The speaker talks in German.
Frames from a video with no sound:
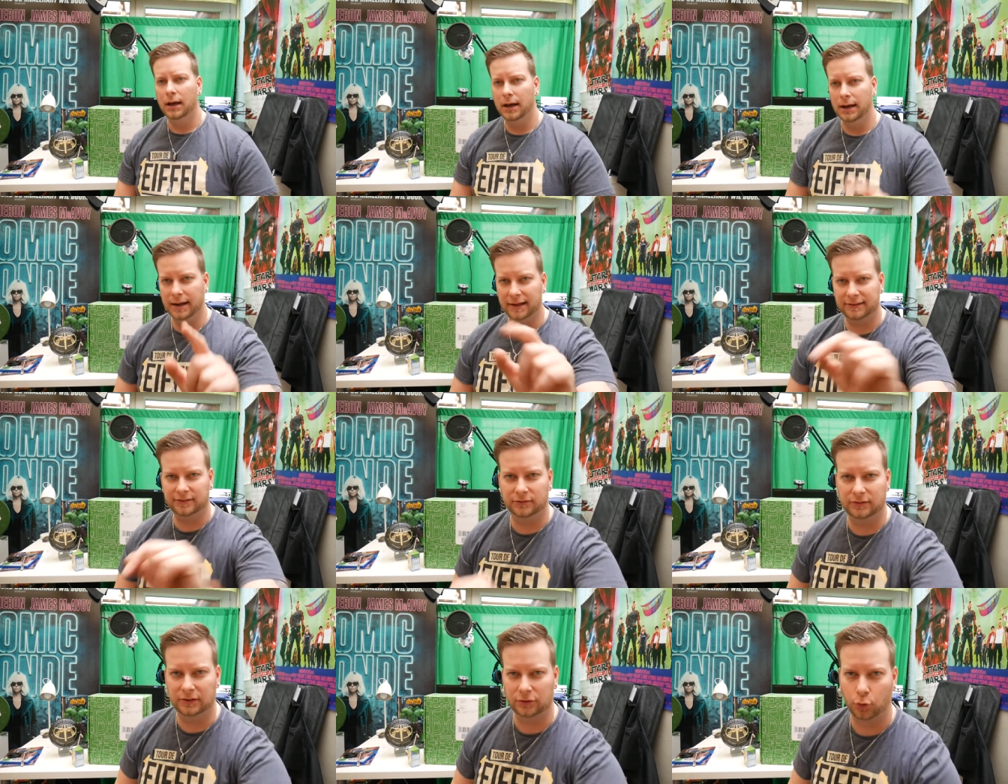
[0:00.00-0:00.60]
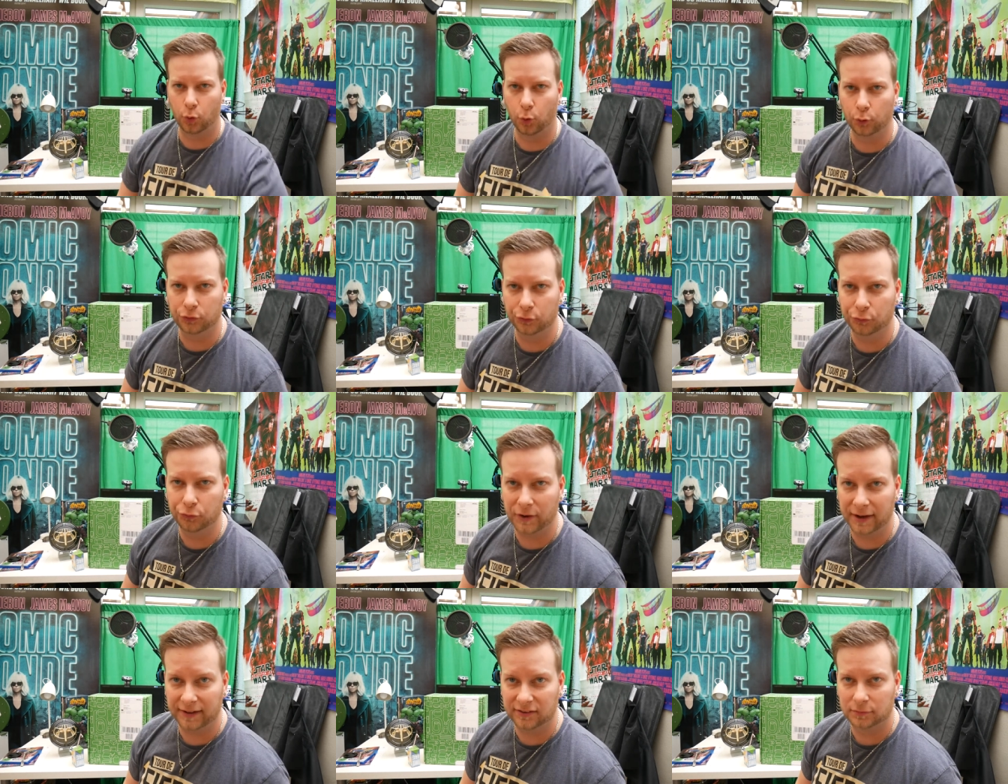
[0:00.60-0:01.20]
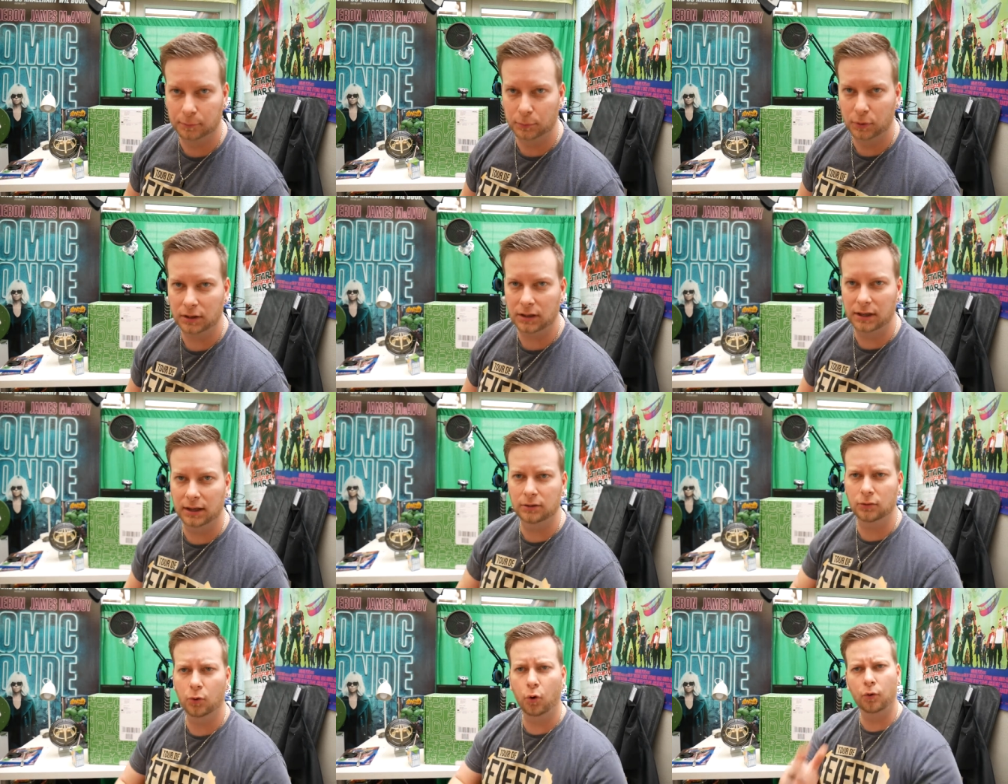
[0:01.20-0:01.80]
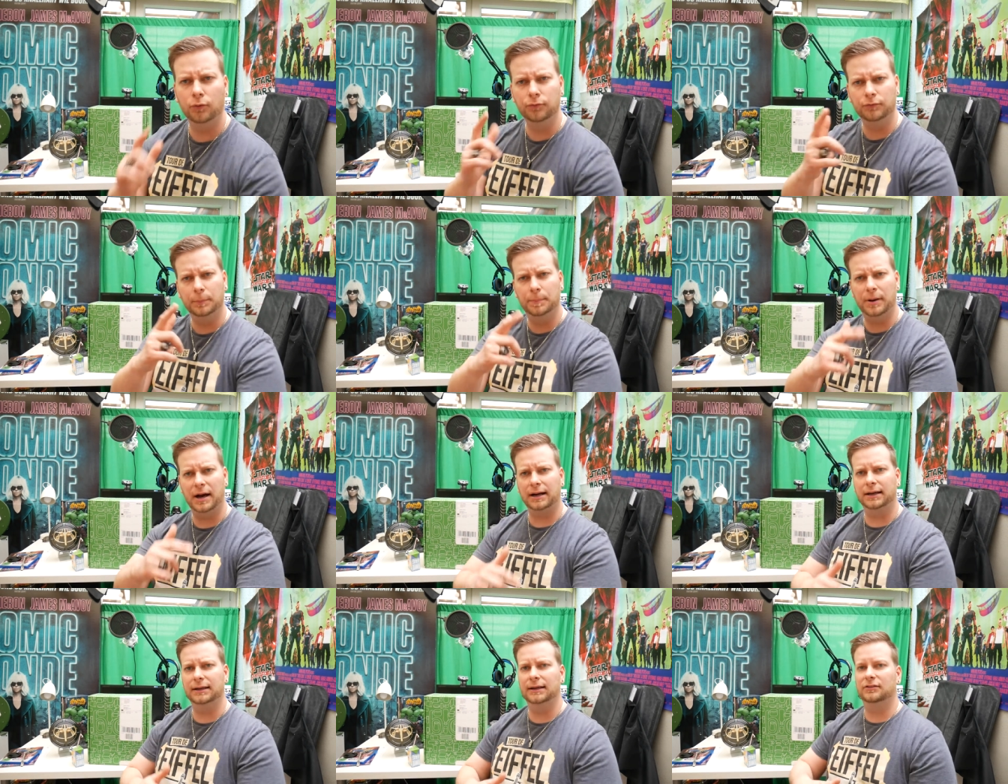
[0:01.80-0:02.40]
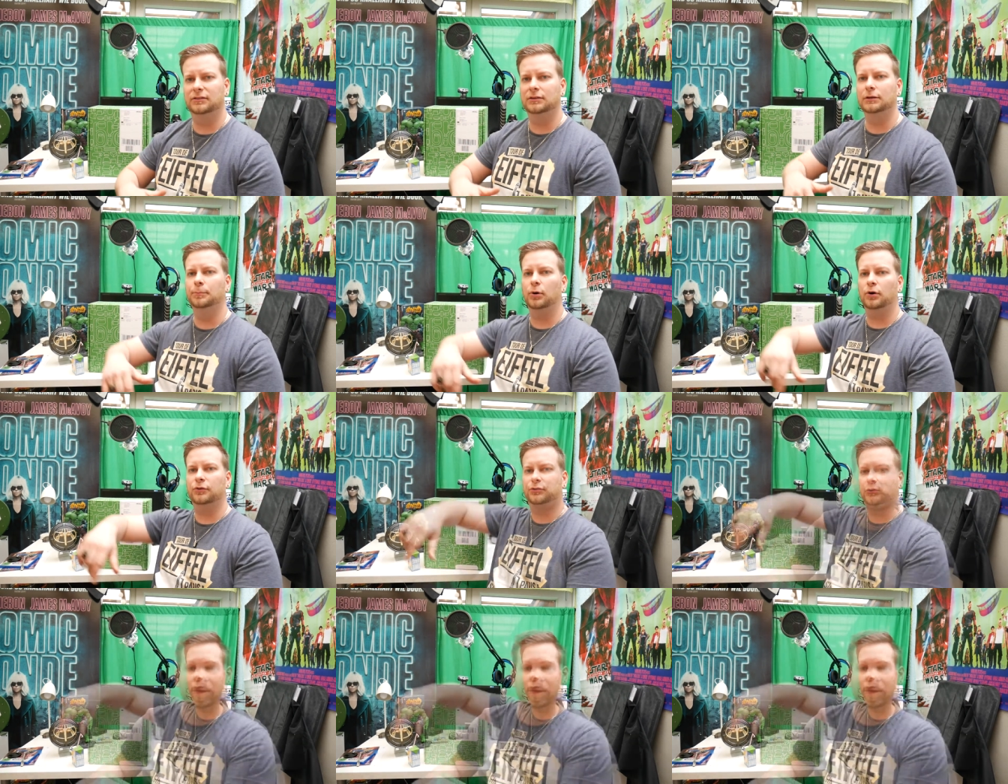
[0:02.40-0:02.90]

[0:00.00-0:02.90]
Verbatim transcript: Lasst uns das große Fressen beginnen und wir packen jetzt die Box.